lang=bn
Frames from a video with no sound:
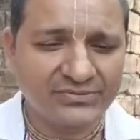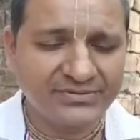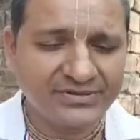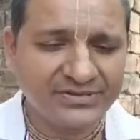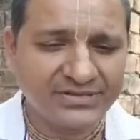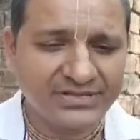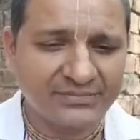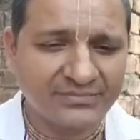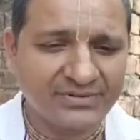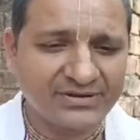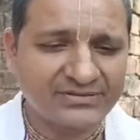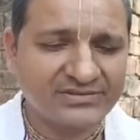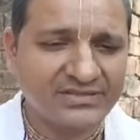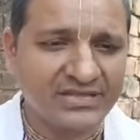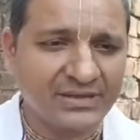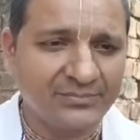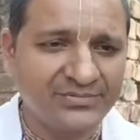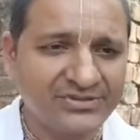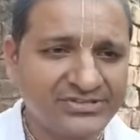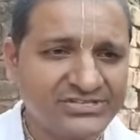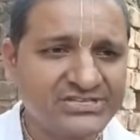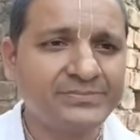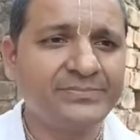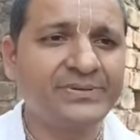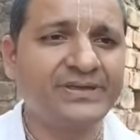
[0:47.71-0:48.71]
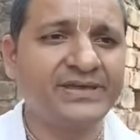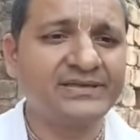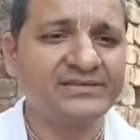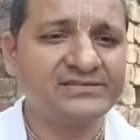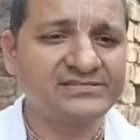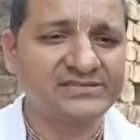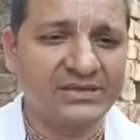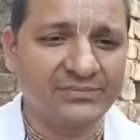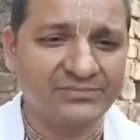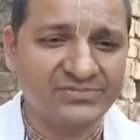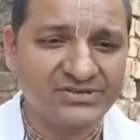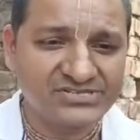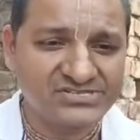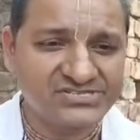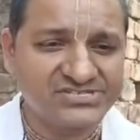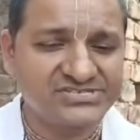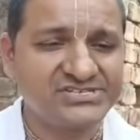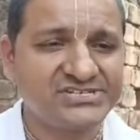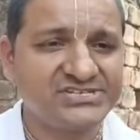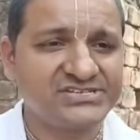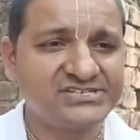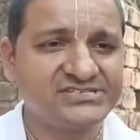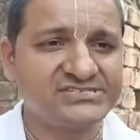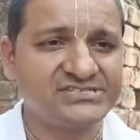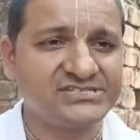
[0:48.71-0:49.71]
এবারে আমার সামনে যে ব্যাগ সামনের
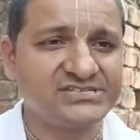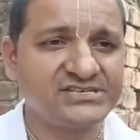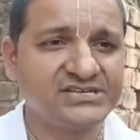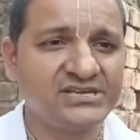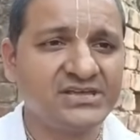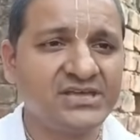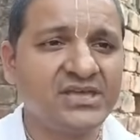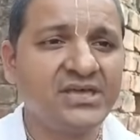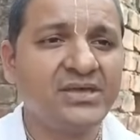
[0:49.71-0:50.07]
সিটের যে